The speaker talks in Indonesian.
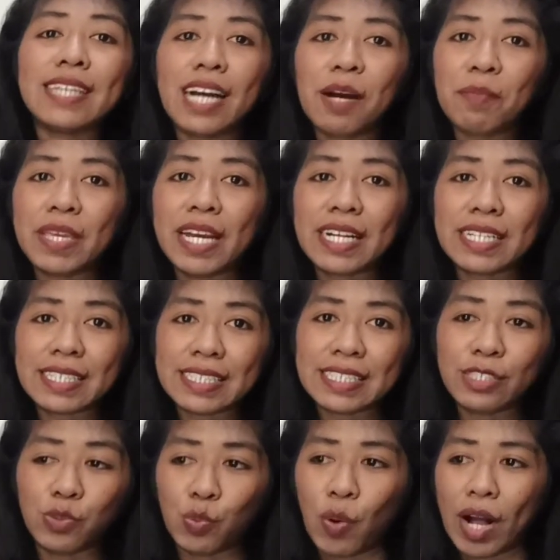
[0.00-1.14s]
tahap yang
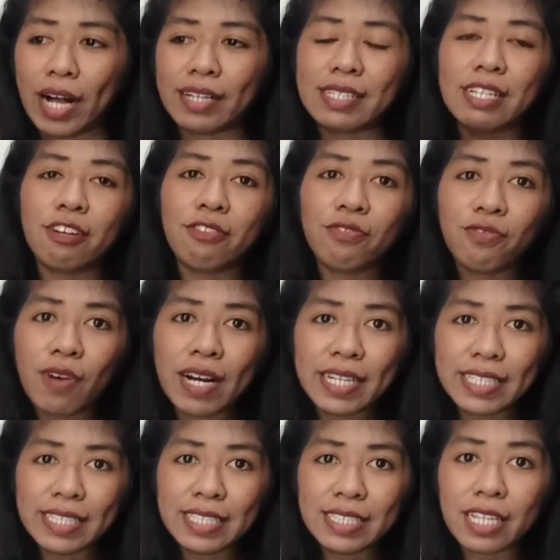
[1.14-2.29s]
kedua,
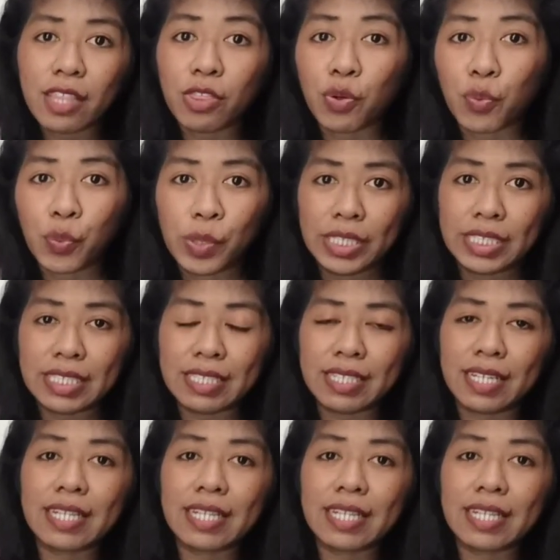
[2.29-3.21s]
find the word